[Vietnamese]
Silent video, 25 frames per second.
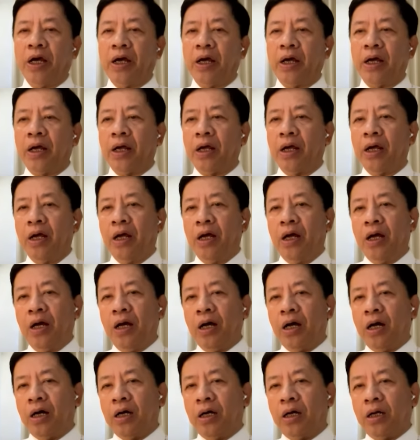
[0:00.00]
có thể
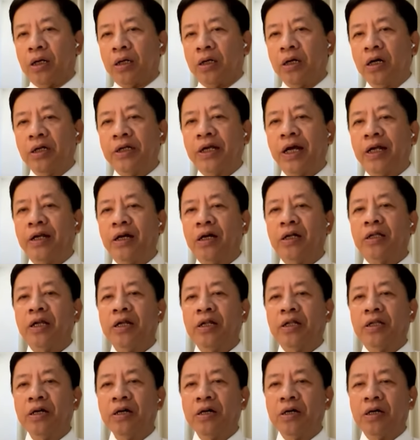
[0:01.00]
uh, đưa ra những
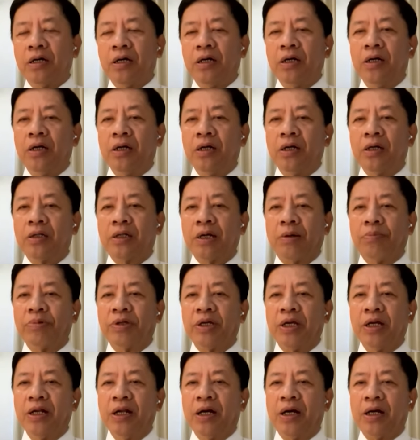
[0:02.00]
tin tức thậm
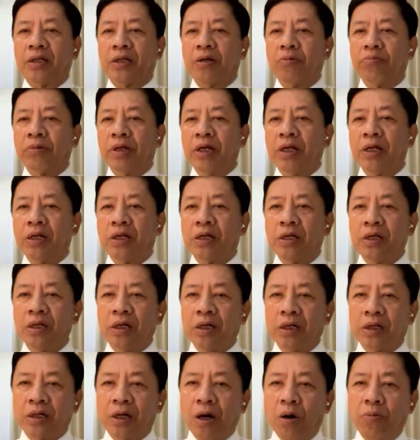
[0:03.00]
chí là thông tin
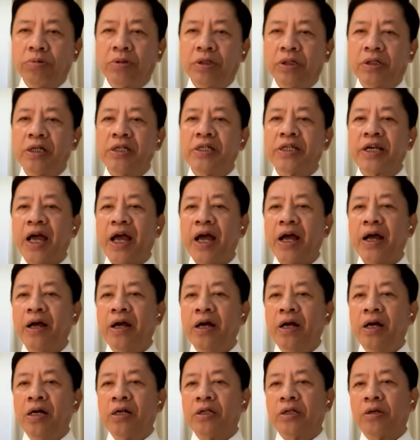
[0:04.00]
không chính xác
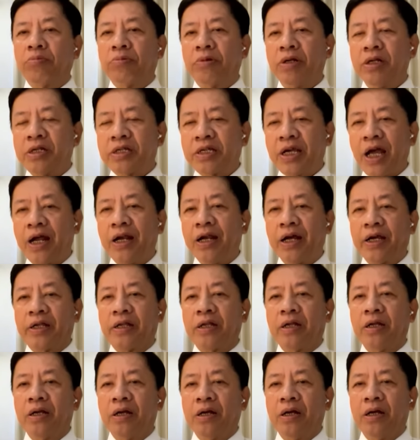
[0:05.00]
thông tin sai
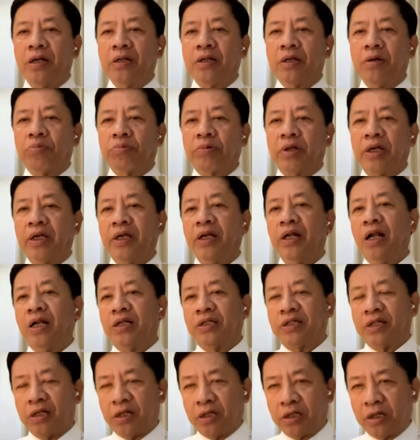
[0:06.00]
lệch thậm chí
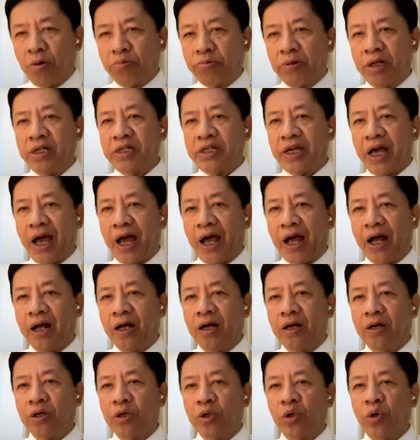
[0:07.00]
là thông tin
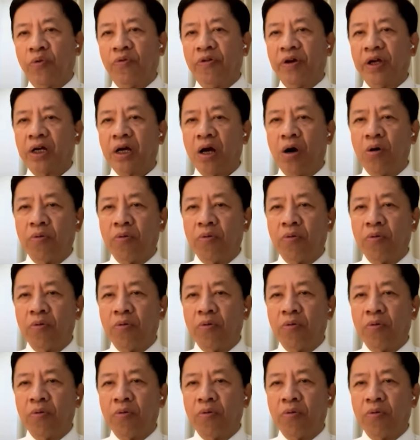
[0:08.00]
giả rồi với